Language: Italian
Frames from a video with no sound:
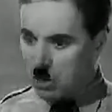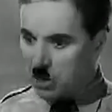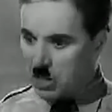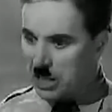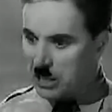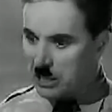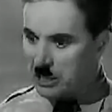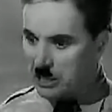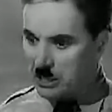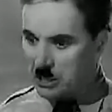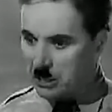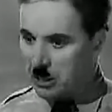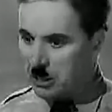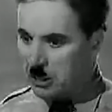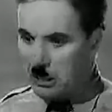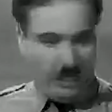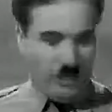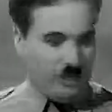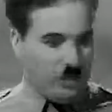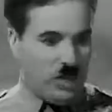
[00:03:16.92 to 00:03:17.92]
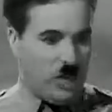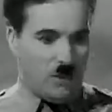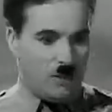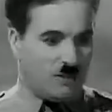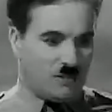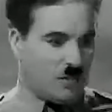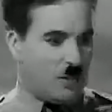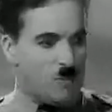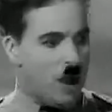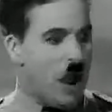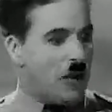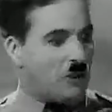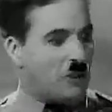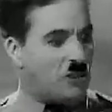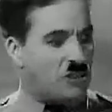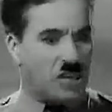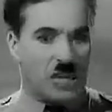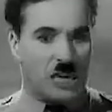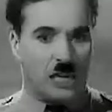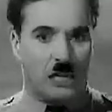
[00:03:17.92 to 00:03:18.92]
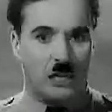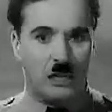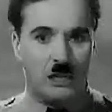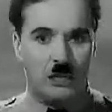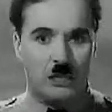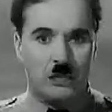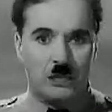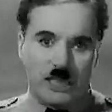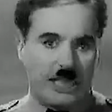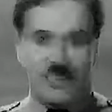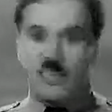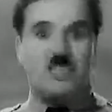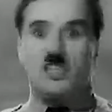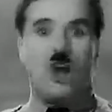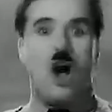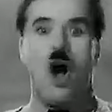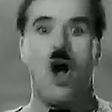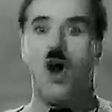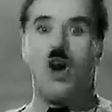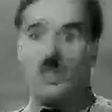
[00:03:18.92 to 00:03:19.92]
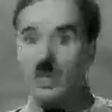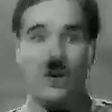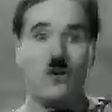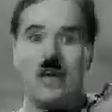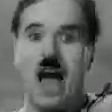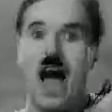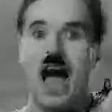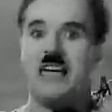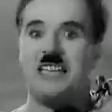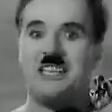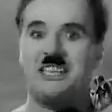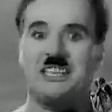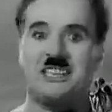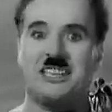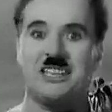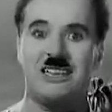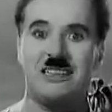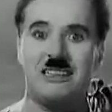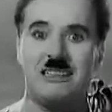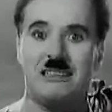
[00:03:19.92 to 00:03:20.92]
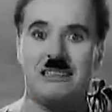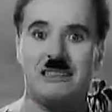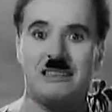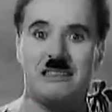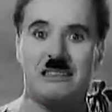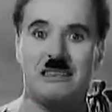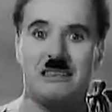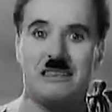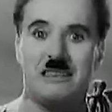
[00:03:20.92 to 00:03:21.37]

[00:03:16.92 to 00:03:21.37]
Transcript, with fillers: Soldati, nel nome della democrazia, siate tutti uniti!